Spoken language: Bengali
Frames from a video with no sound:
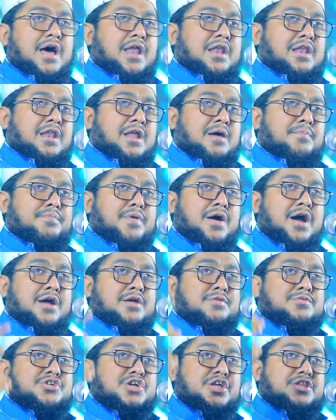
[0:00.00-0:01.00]
আল্লাহ পাক
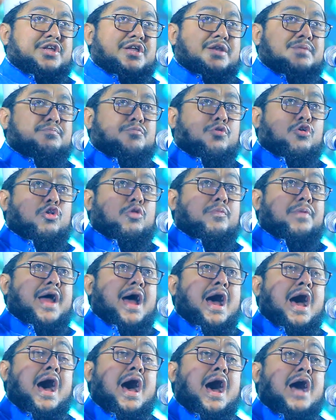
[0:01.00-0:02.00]
সেদিন বলবে
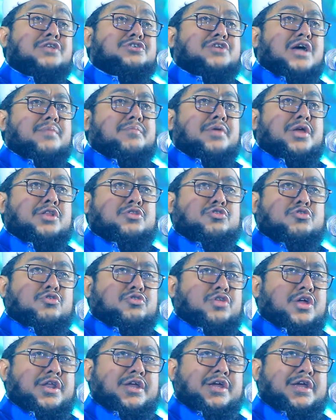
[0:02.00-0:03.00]
আজ আমি
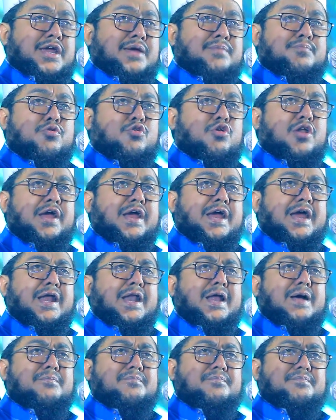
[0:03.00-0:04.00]
তোদেরকে ভুলে
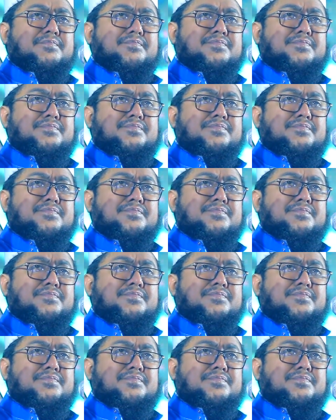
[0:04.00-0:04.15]
গেলাম